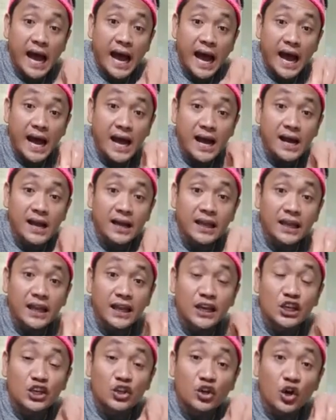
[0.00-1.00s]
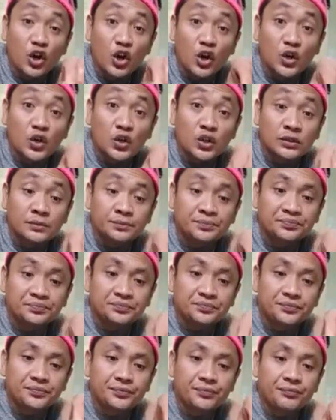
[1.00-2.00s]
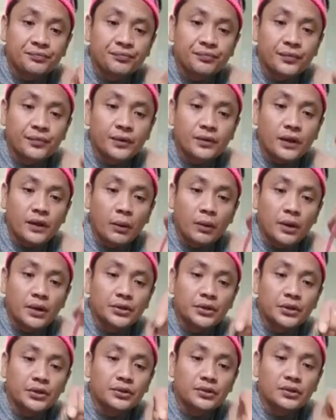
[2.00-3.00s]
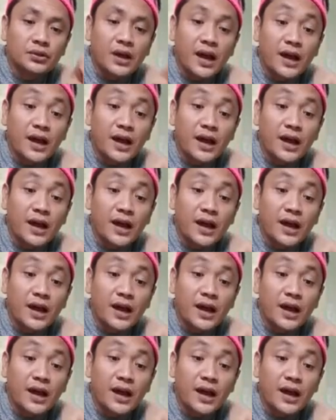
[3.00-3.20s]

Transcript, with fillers: ang inyong tawag doon,